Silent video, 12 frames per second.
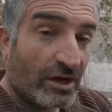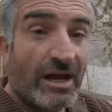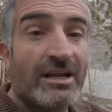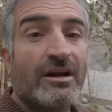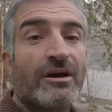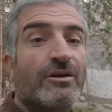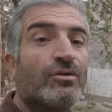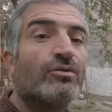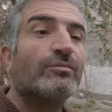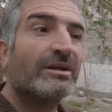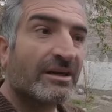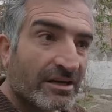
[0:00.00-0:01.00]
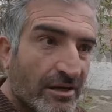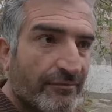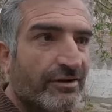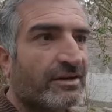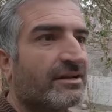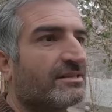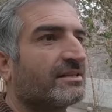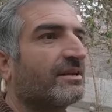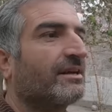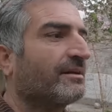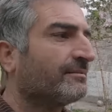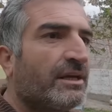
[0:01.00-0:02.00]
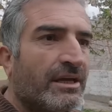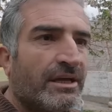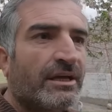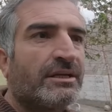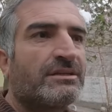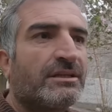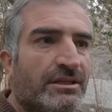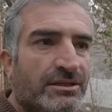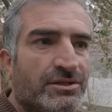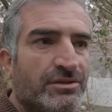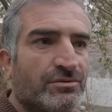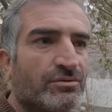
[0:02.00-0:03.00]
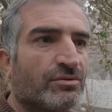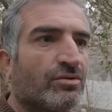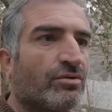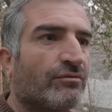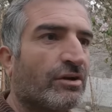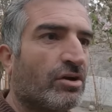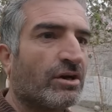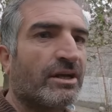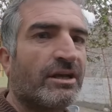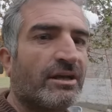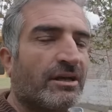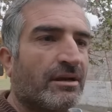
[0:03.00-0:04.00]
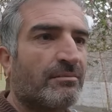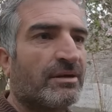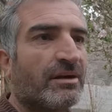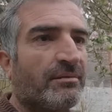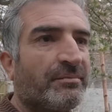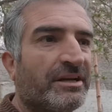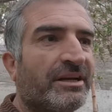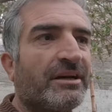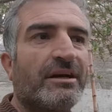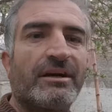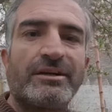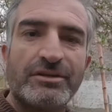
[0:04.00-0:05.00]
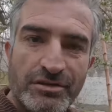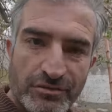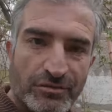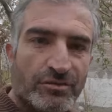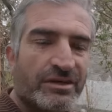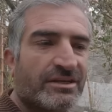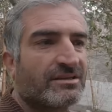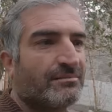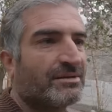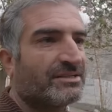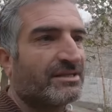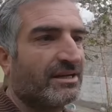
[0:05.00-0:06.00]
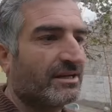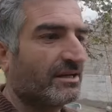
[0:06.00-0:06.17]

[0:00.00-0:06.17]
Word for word: ओवरऑल यहाँ लोगों में एक अवेयरनेस है ये जदीद चीज़ों को ब्लॉगिंग कैमरा मीडिया इन चीज़ों को ये समझते